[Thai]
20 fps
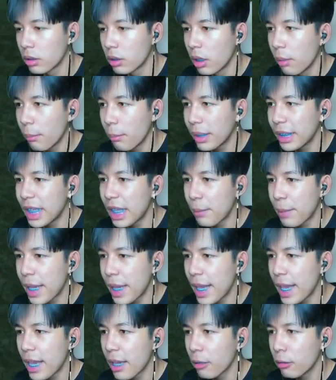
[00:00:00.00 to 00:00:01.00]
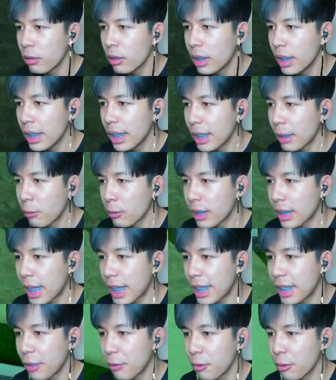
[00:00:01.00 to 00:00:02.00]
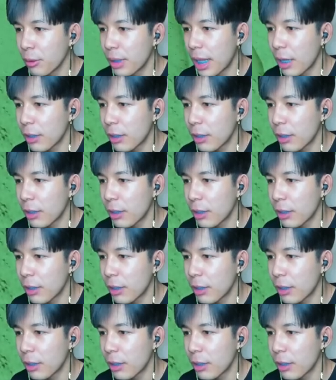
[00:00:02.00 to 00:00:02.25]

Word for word: มันหนีพี่โอ้ยกูจะได้คิวอยู่แล้ว